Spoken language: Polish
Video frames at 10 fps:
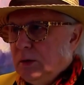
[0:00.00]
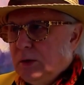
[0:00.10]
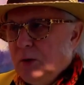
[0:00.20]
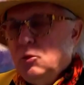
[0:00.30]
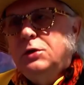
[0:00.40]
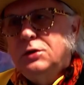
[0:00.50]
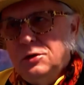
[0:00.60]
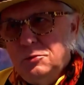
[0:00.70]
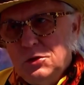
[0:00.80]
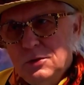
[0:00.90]
tej mojej
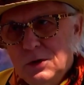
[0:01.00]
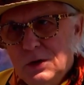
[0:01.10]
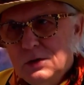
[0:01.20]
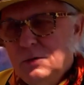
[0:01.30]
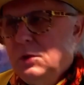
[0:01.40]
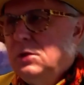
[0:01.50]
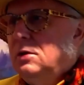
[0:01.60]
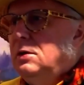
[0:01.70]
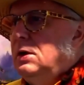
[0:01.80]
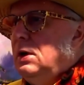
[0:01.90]
siedemdziesiątki, nazwijmy
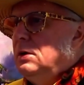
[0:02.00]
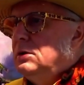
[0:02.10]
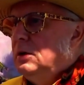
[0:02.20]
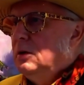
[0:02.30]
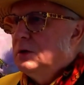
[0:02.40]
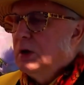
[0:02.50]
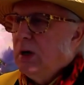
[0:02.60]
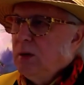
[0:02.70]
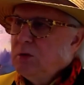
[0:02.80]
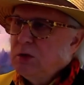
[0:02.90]
to, że
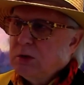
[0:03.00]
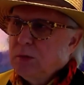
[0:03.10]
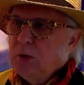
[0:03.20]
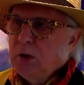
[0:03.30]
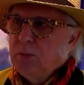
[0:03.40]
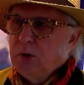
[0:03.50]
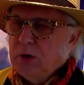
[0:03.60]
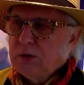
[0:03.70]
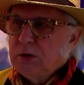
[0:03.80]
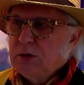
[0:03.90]
doczekałem się, że mogę
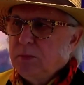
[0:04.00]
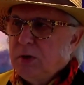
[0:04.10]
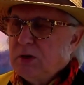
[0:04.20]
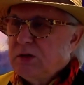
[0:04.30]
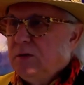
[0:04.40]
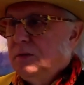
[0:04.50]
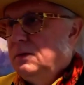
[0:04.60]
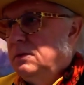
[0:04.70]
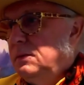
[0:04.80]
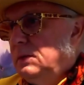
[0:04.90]
pokazać tę pracę
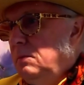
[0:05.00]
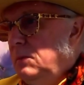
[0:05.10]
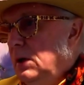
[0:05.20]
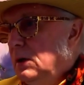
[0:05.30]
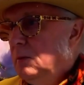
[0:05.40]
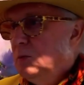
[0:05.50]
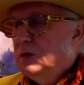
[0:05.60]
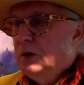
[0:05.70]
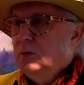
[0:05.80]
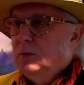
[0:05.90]
w tym pięknym
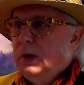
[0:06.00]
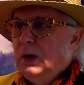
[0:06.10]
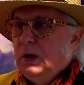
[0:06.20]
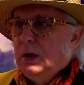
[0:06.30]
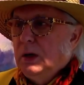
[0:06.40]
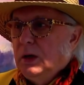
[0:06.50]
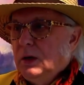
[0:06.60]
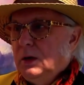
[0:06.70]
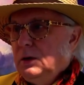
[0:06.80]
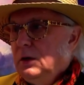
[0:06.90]
muzeum
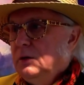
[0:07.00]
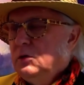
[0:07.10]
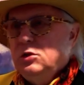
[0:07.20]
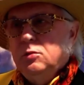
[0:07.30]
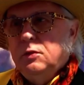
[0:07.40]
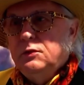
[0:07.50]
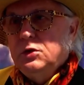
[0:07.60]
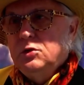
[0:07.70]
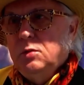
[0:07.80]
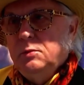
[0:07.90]
E, nigdy w życiu, w
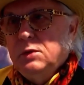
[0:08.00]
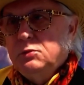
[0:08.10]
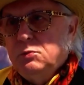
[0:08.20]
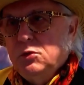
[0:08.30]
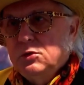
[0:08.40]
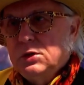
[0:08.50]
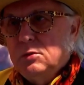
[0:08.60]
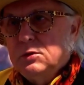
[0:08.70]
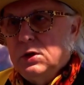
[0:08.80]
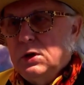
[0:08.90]
życiu bym nie
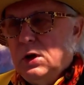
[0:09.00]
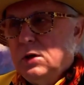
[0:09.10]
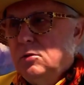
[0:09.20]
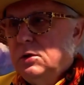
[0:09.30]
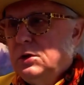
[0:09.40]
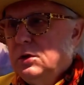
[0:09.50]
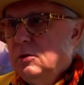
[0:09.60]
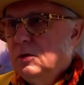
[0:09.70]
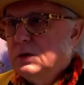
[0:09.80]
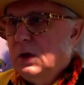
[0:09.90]
przypuszczał, że ja tutaj się
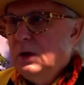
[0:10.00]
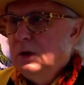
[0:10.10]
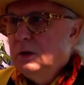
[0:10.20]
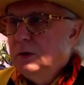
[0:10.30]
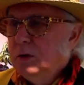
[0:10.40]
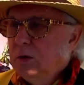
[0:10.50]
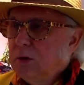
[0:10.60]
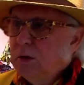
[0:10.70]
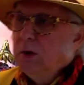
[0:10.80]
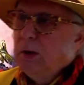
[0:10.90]
dostanę do,
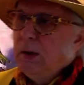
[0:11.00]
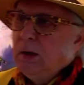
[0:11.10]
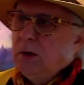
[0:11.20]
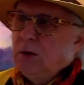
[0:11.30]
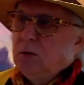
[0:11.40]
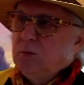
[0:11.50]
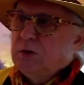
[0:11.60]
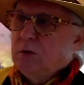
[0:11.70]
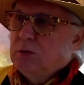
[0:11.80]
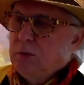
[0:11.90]
do, do
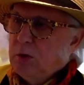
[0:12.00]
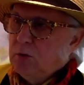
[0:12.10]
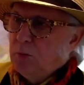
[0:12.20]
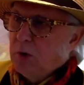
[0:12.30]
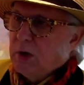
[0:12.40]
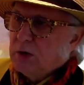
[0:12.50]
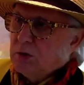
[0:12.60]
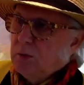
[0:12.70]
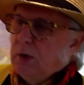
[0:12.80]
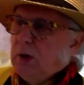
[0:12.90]
muzeum, że mnie tu pokażą